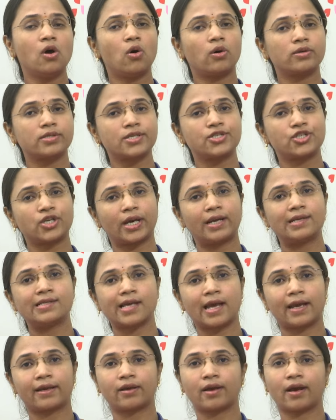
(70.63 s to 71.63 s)
ఒకసారి
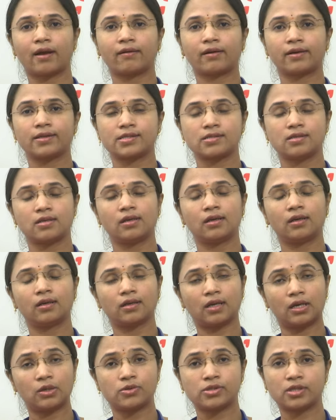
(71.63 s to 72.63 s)
చైల్డ్ సైకియాట్రిస్ట్ని
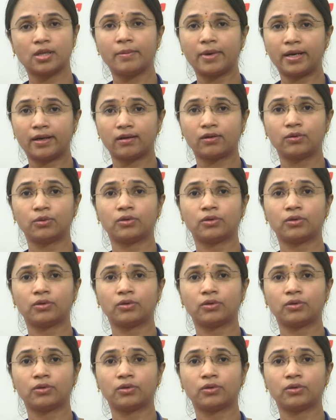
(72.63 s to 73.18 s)
కలిస్తే బెటర్